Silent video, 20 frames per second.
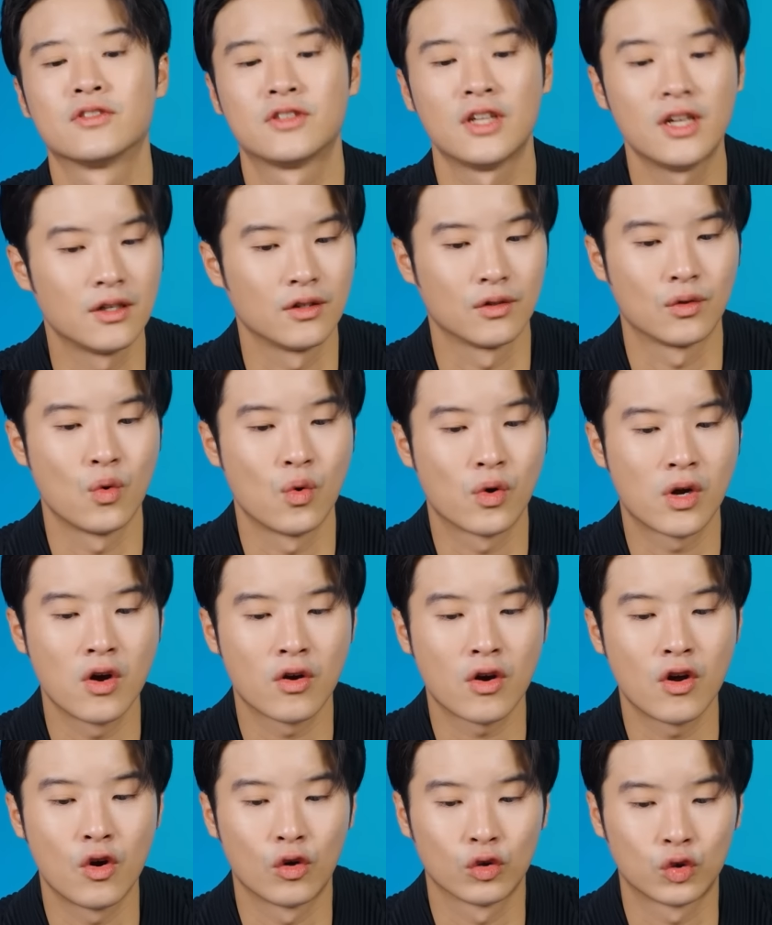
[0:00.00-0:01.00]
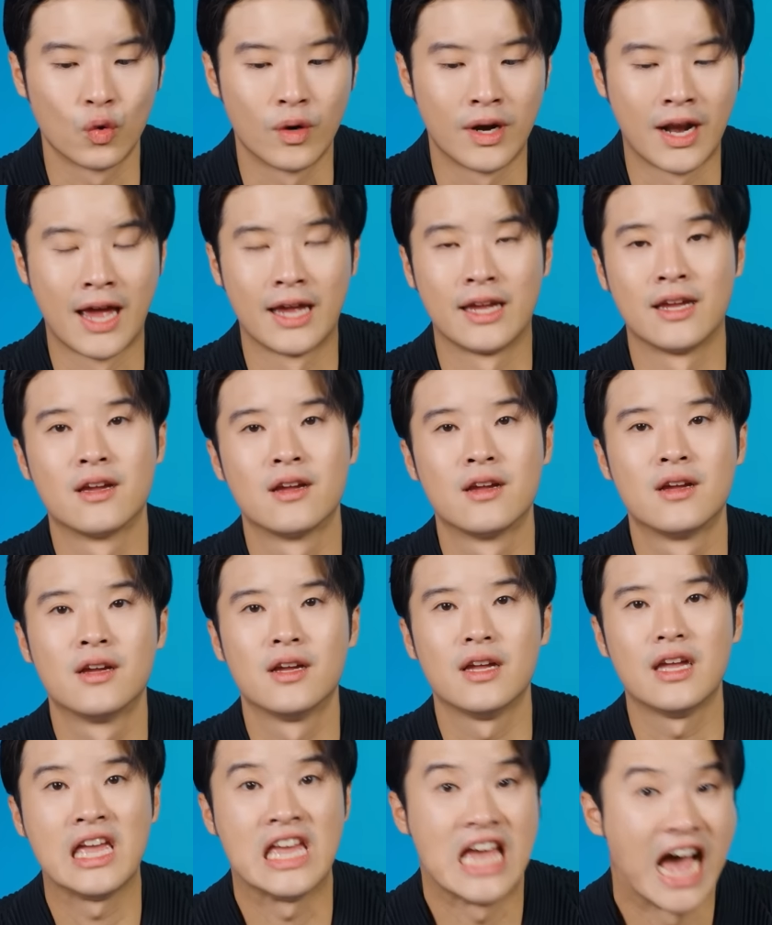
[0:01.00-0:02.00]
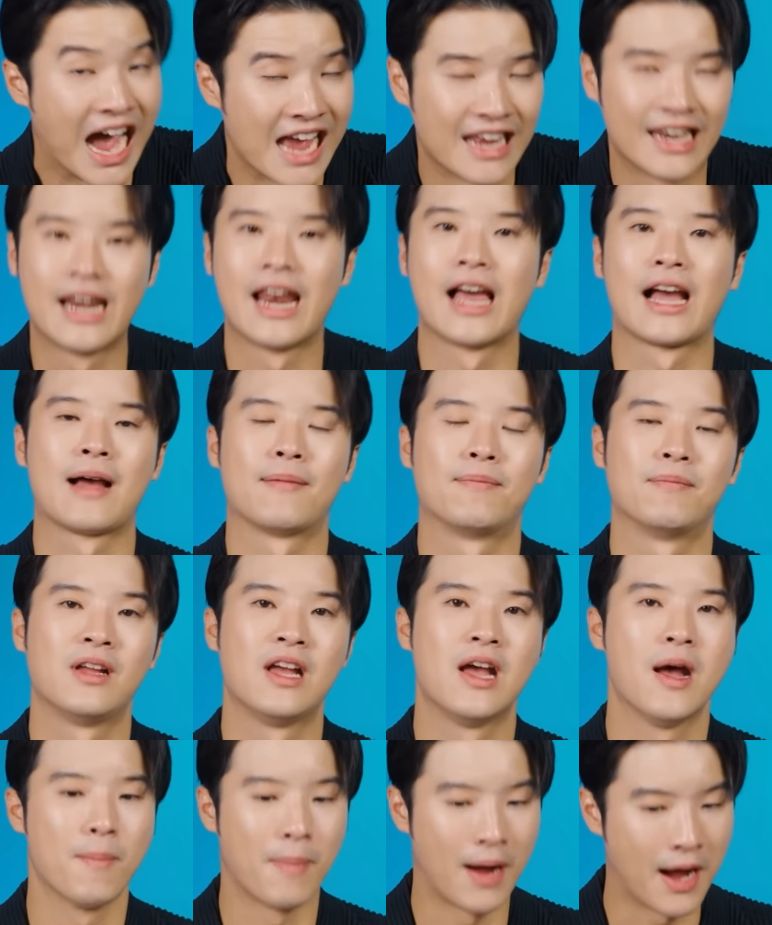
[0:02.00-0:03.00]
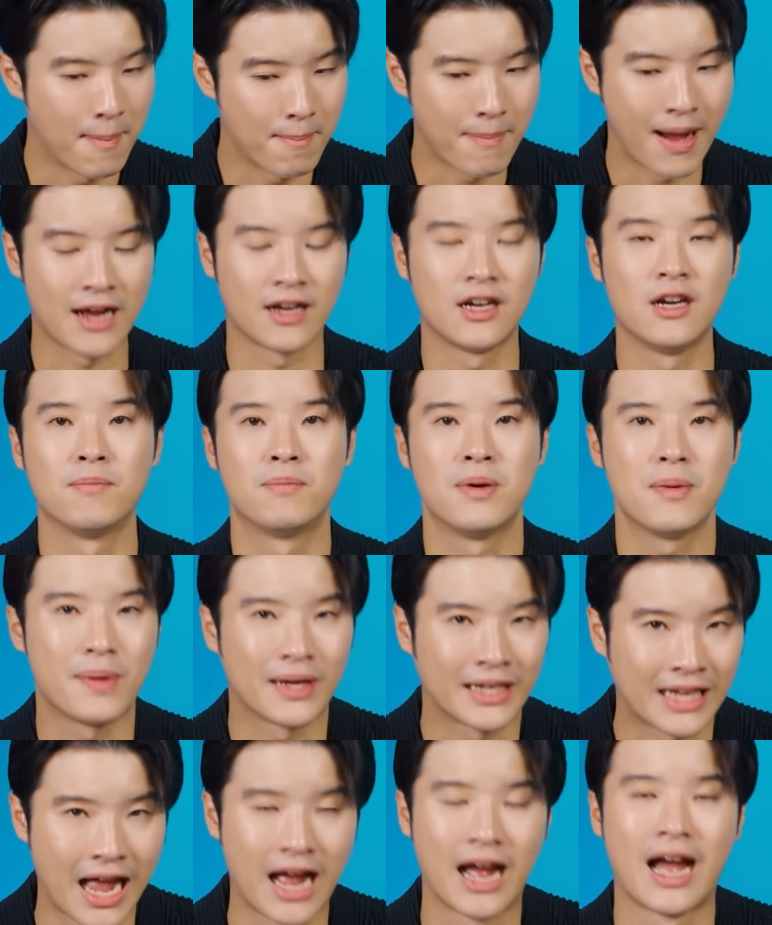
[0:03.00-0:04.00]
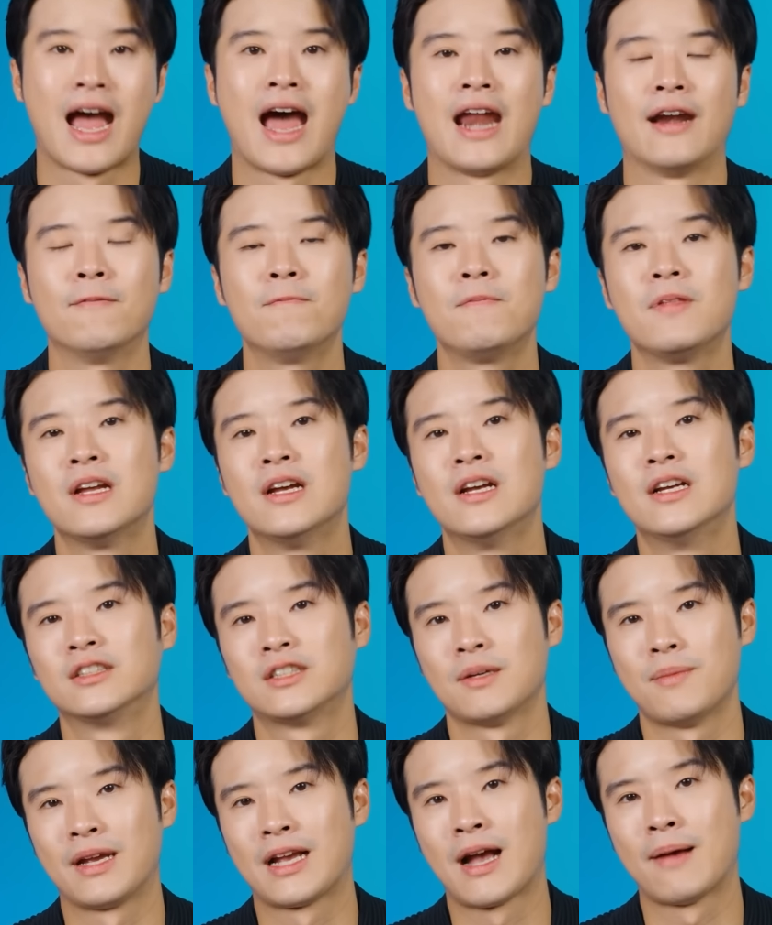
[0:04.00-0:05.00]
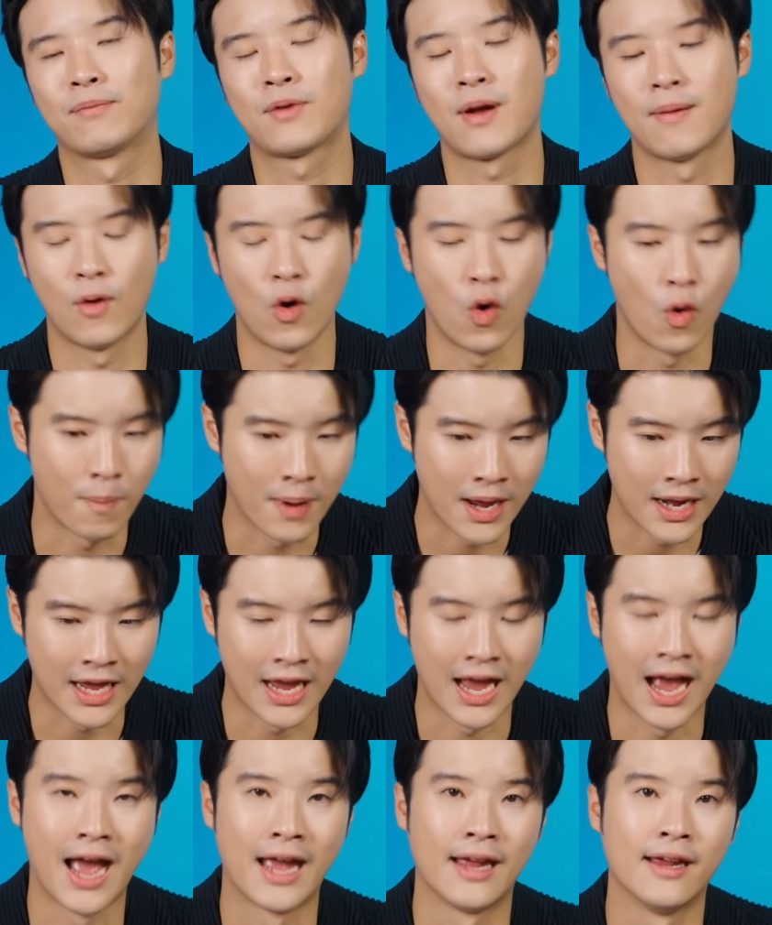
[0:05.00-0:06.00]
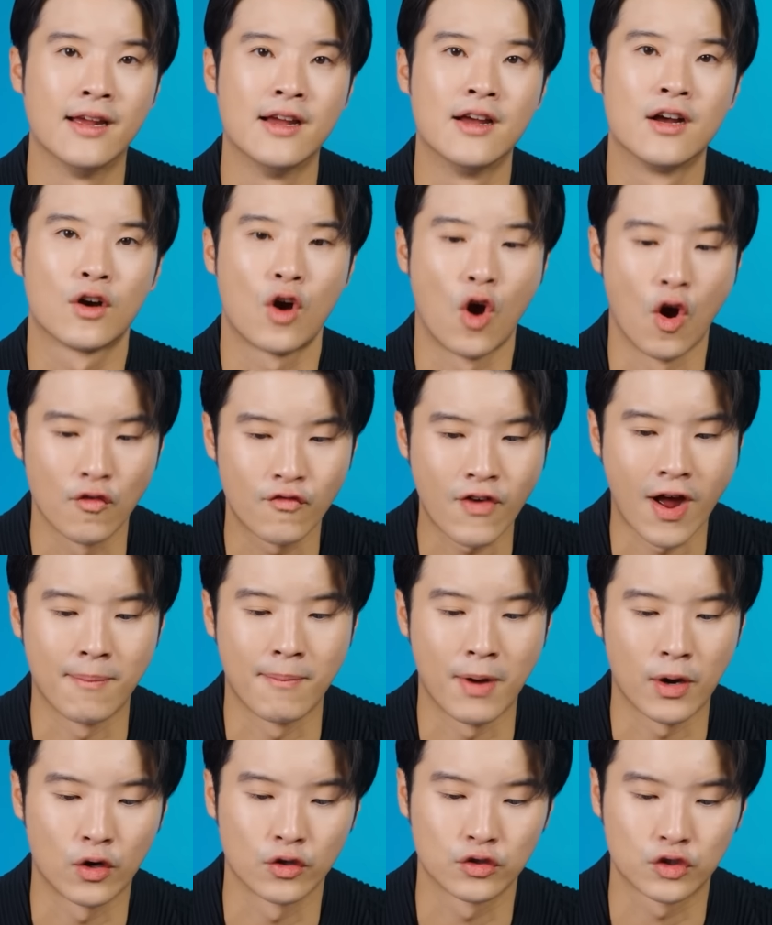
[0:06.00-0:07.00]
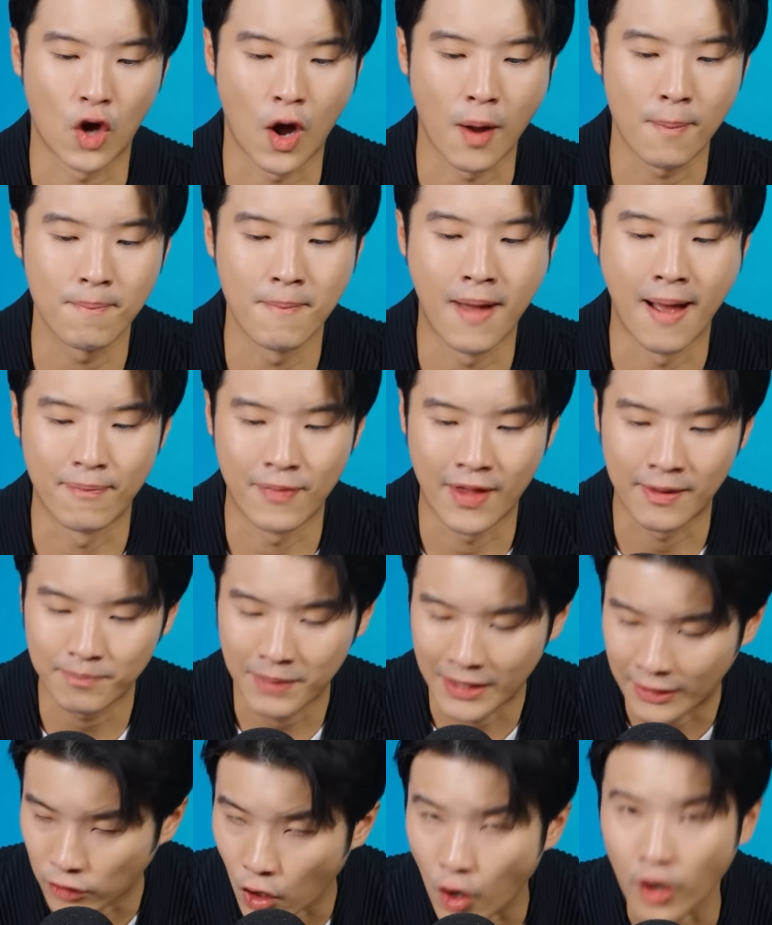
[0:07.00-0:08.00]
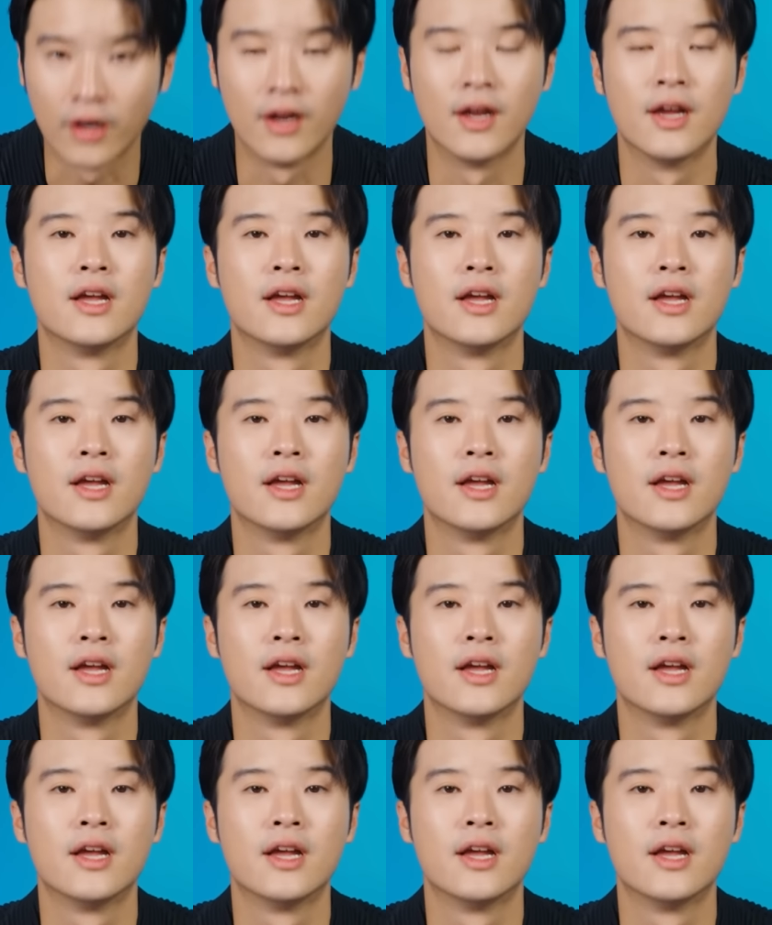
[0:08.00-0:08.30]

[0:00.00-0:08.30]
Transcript: ซึ่ง Google ก็ลงทุนใน AI นั่นแหละครับเพิ่มมากขึ้นเพื่อไปแข่งขันใช่ไหมครับกับ Open AI ของฝั่ง Microsoft แบบนั้นเป็นต้น